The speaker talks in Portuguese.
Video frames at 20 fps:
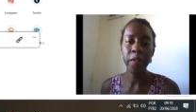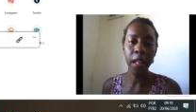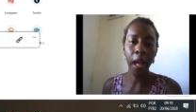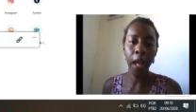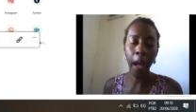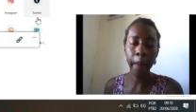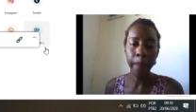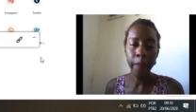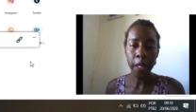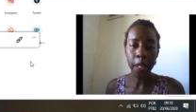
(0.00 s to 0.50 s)

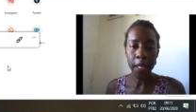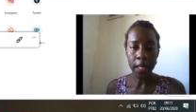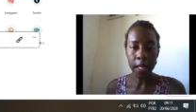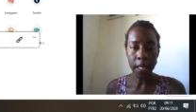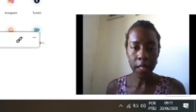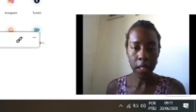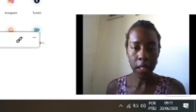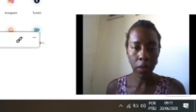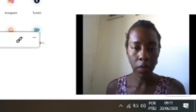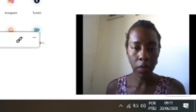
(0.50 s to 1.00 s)
Tá?
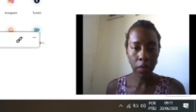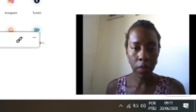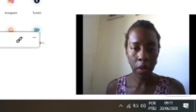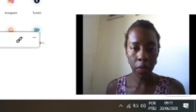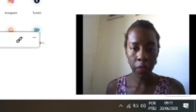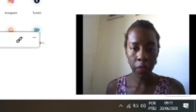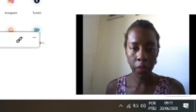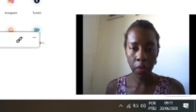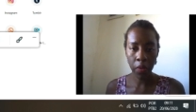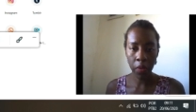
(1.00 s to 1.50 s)
Então
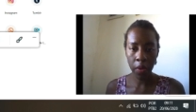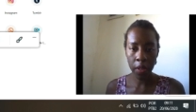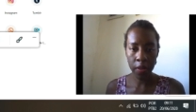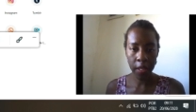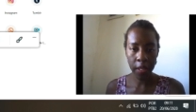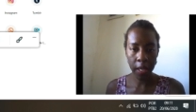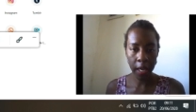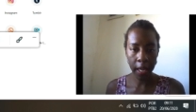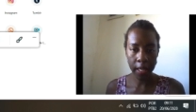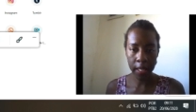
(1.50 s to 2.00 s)
eu vou
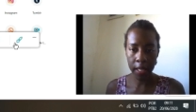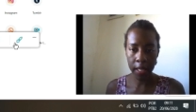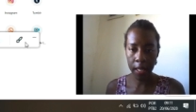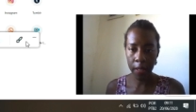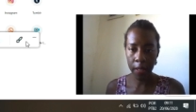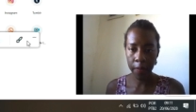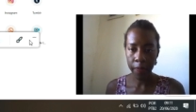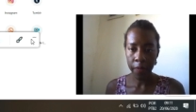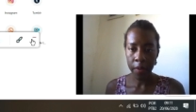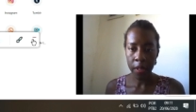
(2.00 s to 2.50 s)
entrar
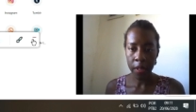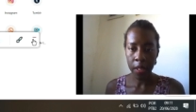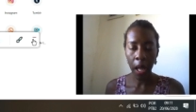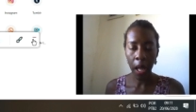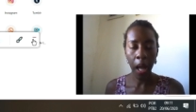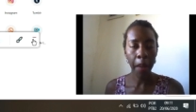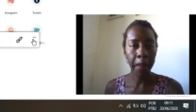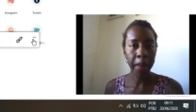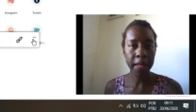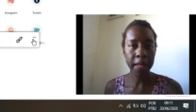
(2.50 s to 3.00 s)
aqui
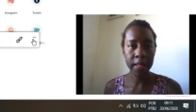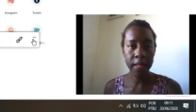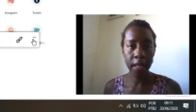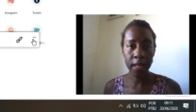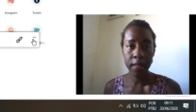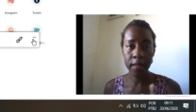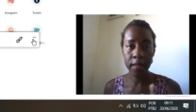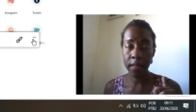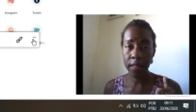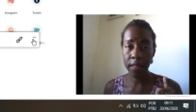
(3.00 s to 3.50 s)
tá? Mas
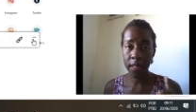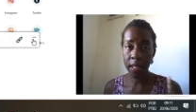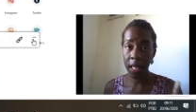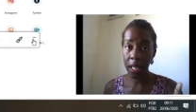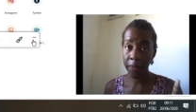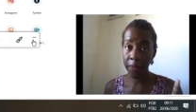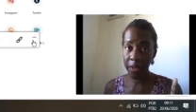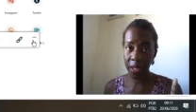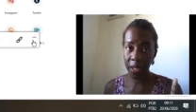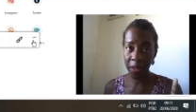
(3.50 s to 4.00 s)
antes, se
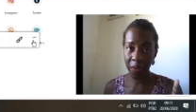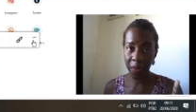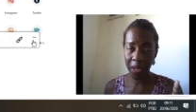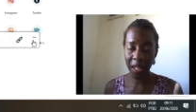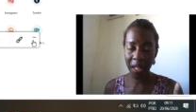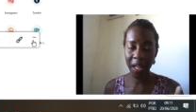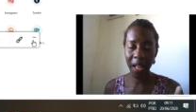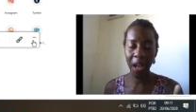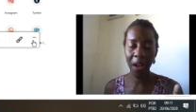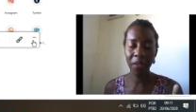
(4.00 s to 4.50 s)
inscreva aqui no
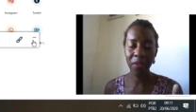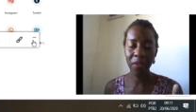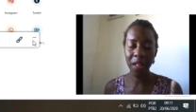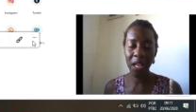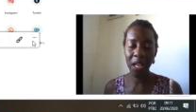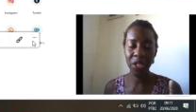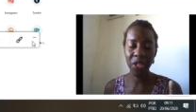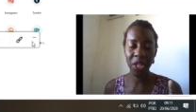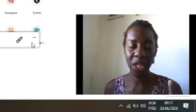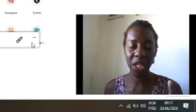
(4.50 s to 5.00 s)
canal,
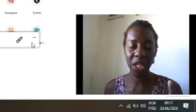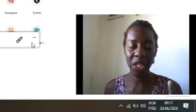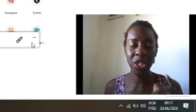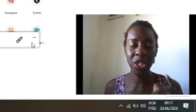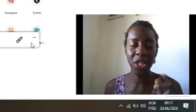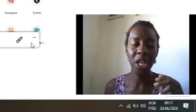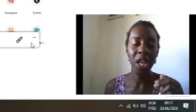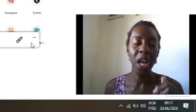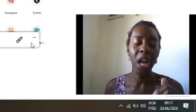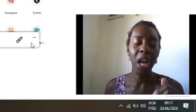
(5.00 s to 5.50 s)
tá,
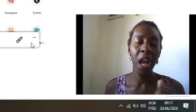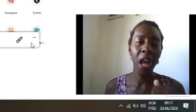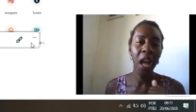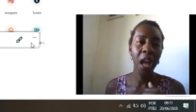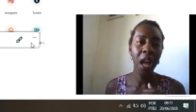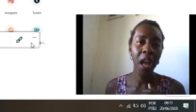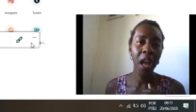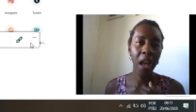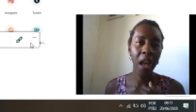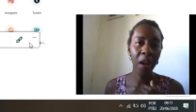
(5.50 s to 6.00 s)
gente?
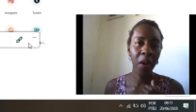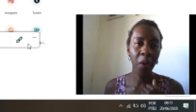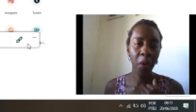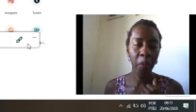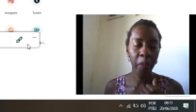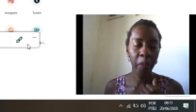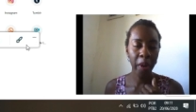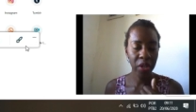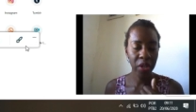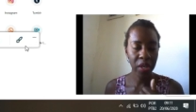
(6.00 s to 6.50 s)
É,
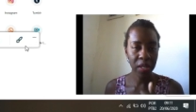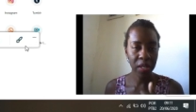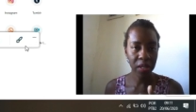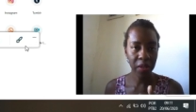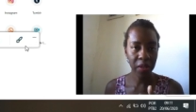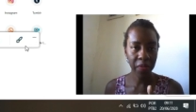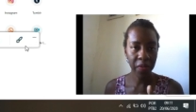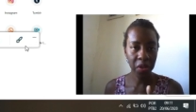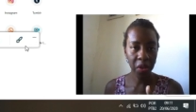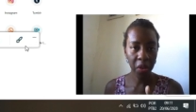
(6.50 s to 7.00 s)
compartilhe
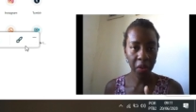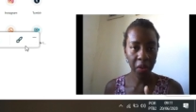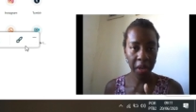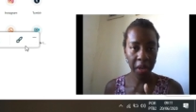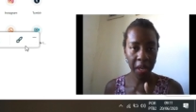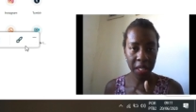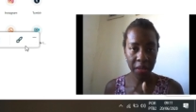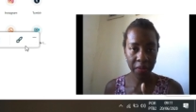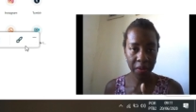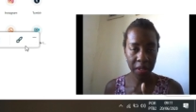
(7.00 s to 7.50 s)
esse vídeo com
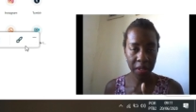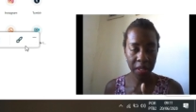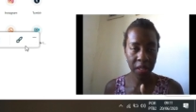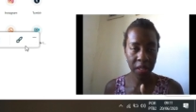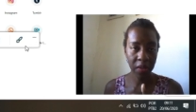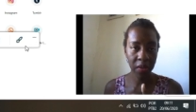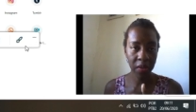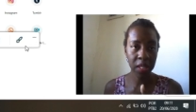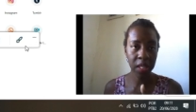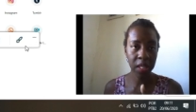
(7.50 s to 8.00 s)
alguém se
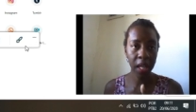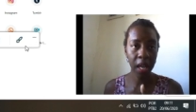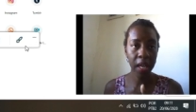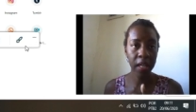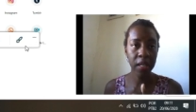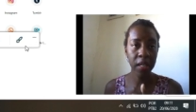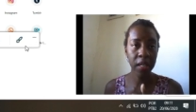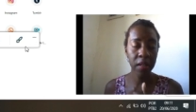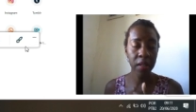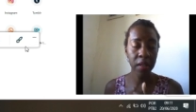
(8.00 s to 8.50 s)
vocês
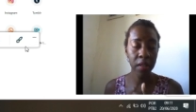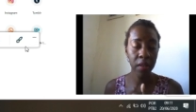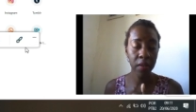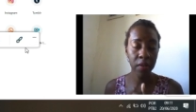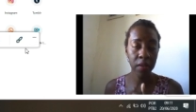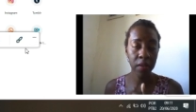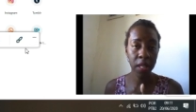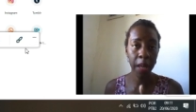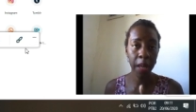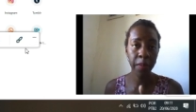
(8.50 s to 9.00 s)
gostarem, que ainda
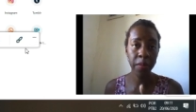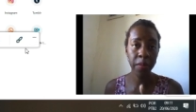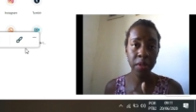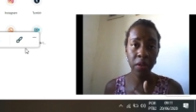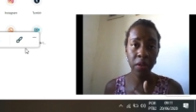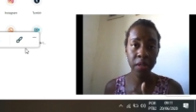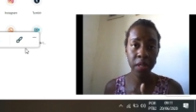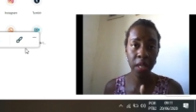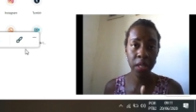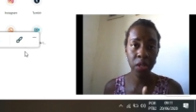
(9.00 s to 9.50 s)
não sabe
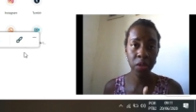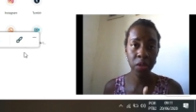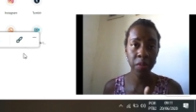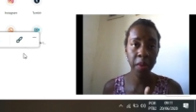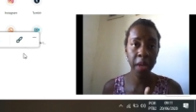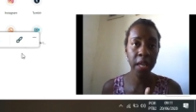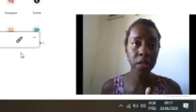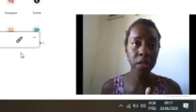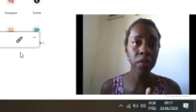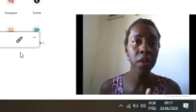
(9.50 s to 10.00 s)
usar o site
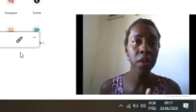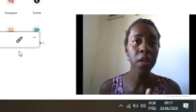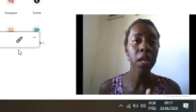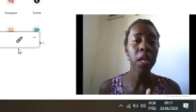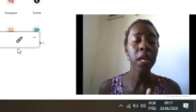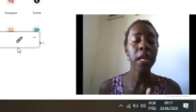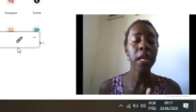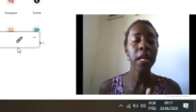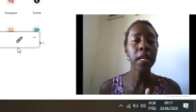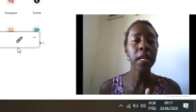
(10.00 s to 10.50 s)
médio.
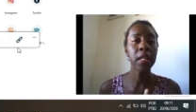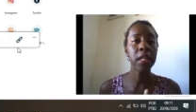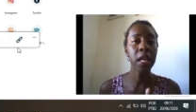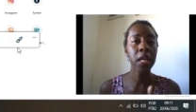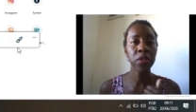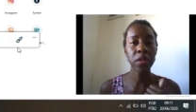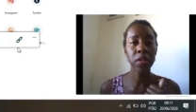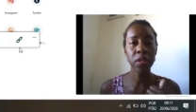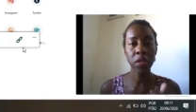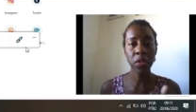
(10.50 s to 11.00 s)
E
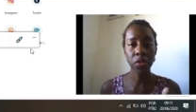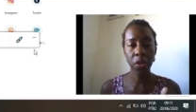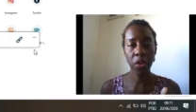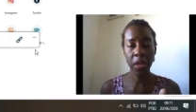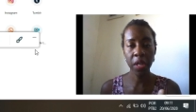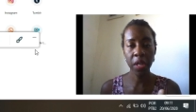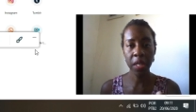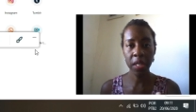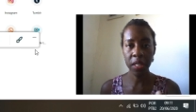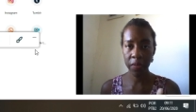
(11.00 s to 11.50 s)
deixe o seu
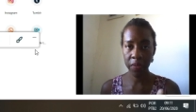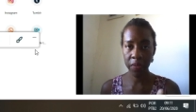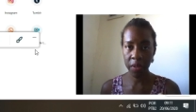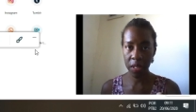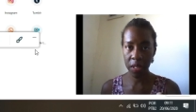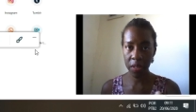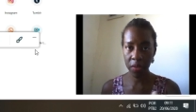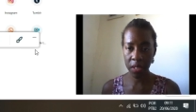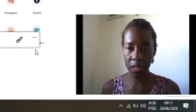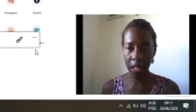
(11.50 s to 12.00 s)
joinha se
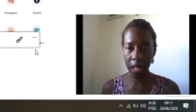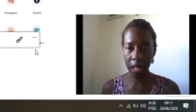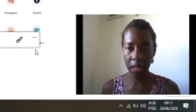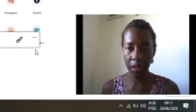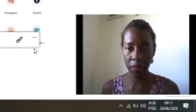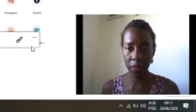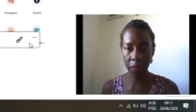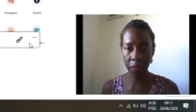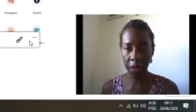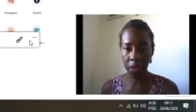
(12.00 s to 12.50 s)
vocês
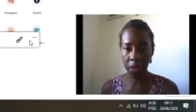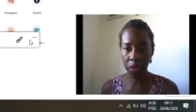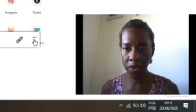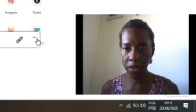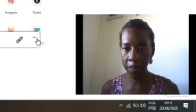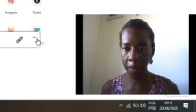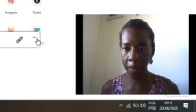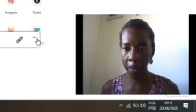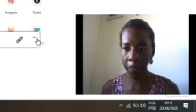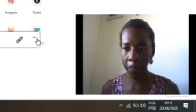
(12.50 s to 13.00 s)
gostarem do vídeo,
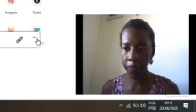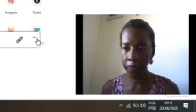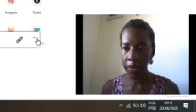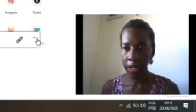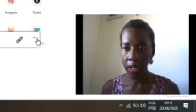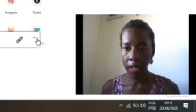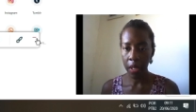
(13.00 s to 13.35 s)
tá bom?